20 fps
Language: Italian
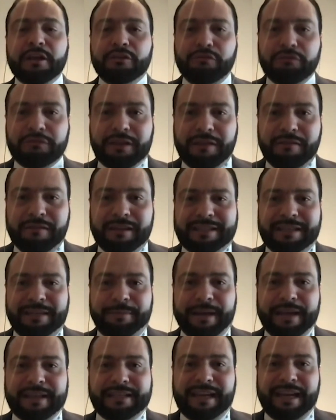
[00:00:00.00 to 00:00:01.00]
tutti
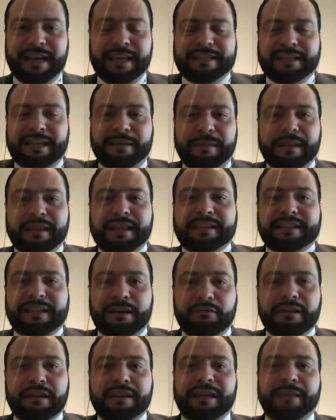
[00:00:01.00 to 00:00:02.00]
questi paesi che inizialmente si
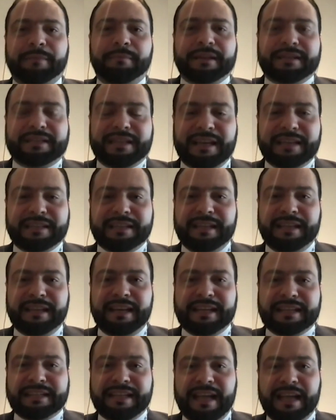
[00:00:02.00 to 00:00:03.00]
erano detti abbastanza
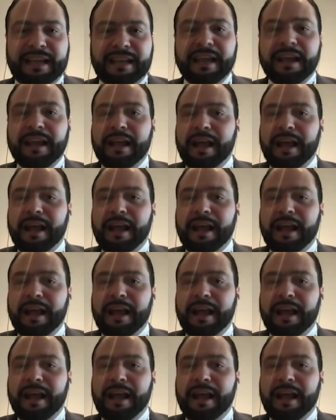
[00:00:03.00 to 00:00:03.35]
interessati